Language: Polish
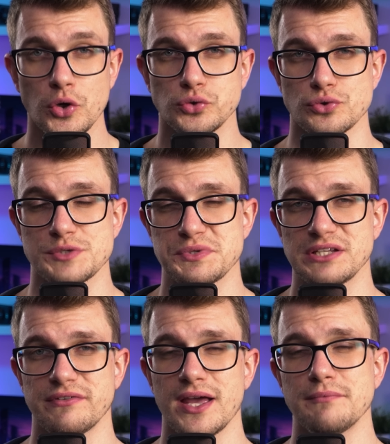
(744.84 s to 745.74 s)
Otóż
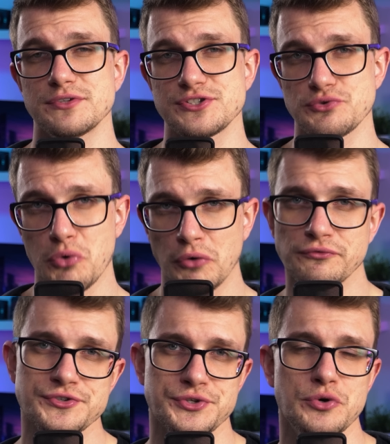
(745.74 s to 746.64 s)
sprzedawałem złom
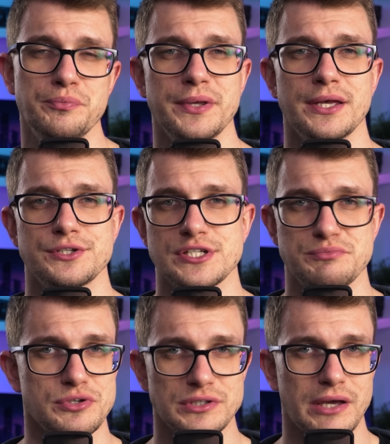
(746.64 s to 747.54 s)
w skupie, czy
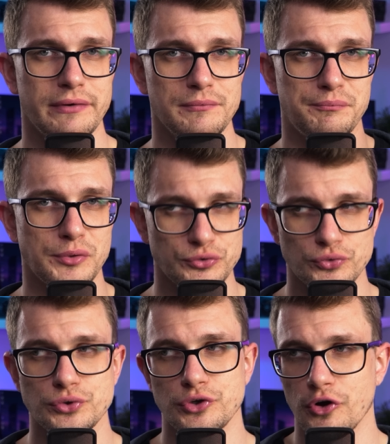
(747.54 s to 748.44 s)
sprzątałem
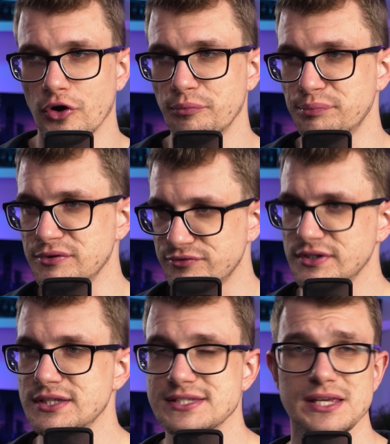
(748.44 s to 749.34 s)
podwórko,
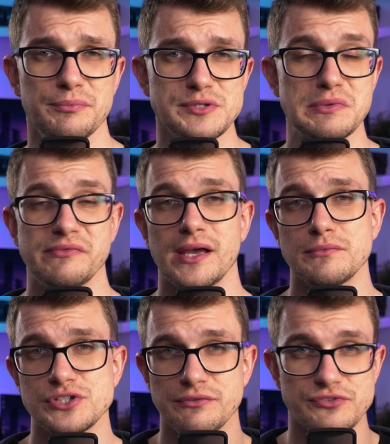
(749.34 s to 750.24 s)
piwnicę i pozbywałem
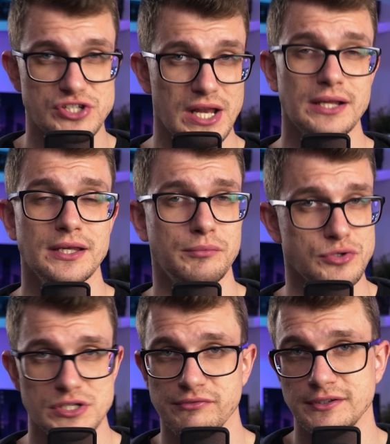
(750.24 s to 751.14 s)
się wszelkich
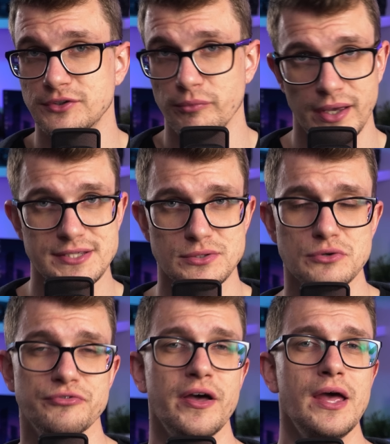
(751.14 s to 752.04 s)
możliwych
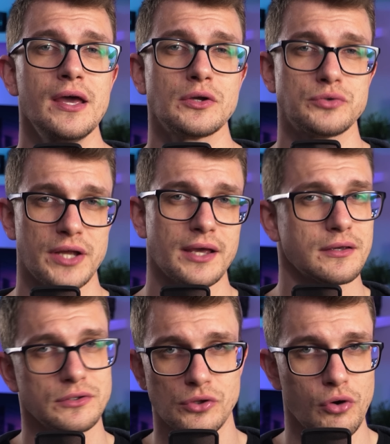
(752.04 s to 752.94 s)
drobiazgów, które
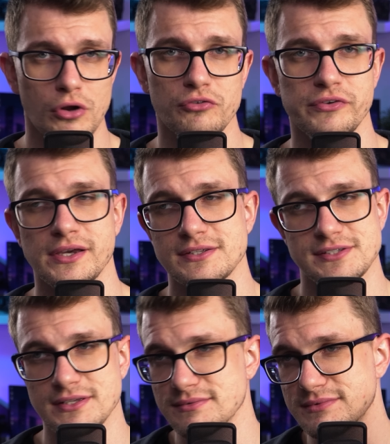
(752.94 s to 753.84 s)
ktokolwiek
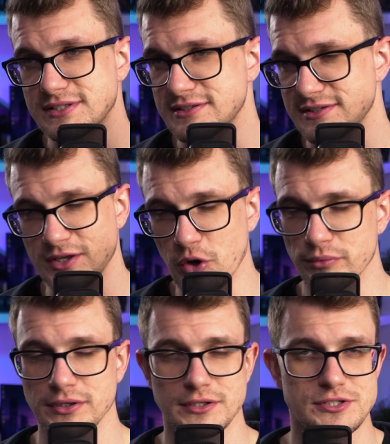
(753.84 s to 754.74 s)
ze
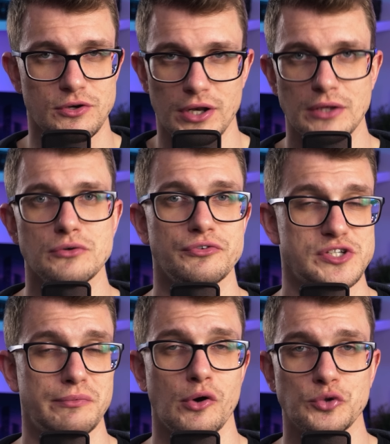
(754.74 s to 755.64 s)
znajomych czy kolegów
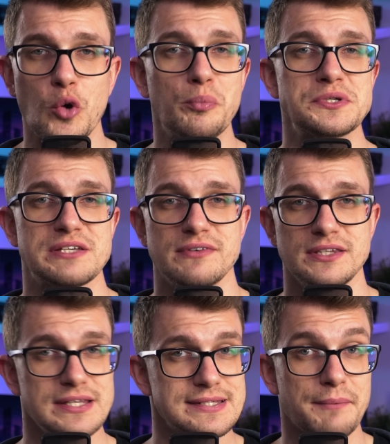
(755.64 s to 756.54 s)
chciałby odkupić nawet
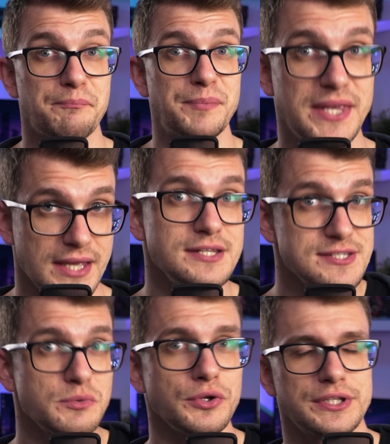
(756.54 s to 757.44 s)
i za 5
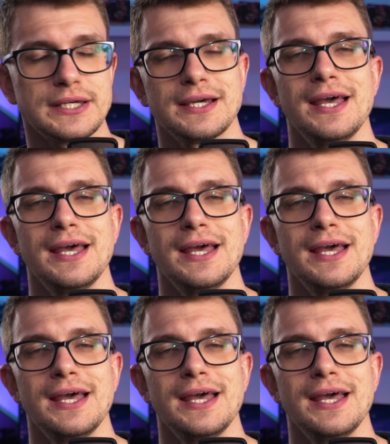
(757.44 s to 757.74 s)
zł,